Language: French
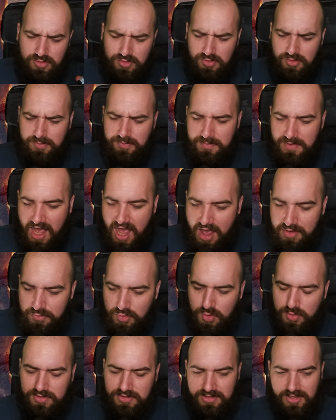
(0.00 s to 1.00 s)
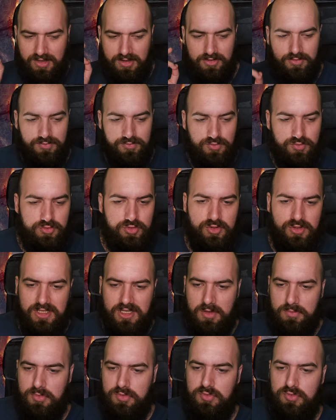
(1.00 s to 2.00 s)
que avant, ça vous donnait
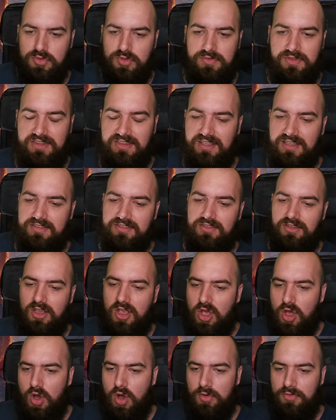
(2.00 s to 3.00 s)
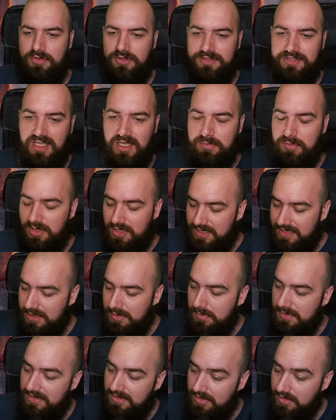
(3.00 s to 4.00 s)
un bonus de vitesse en fin de game
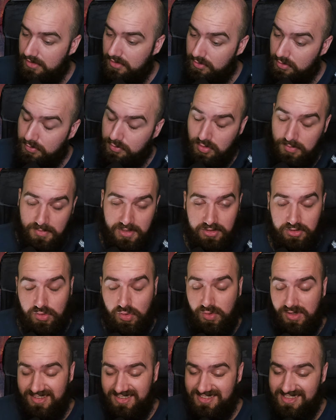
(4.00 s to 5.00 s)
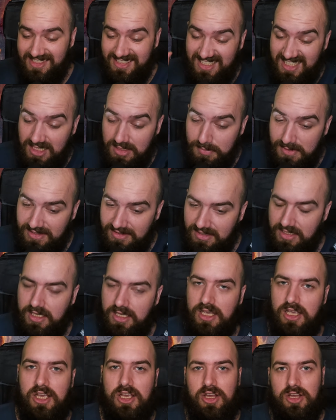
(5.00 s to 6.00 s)
limité, sauf que maintenant, c'est illimité.
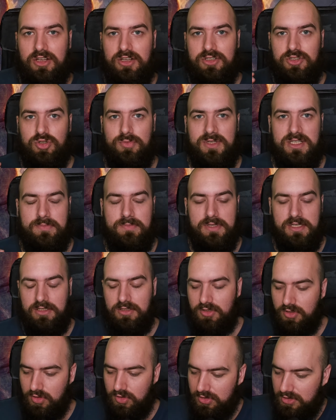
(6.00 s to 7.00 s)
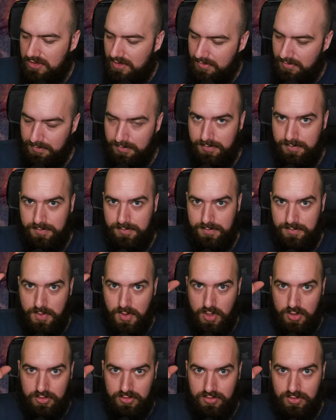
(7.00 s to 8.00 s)
Je m'explique, quand les
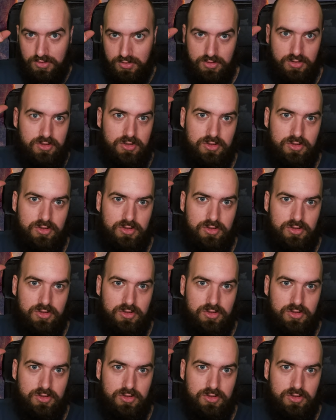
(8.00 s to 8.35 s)
portes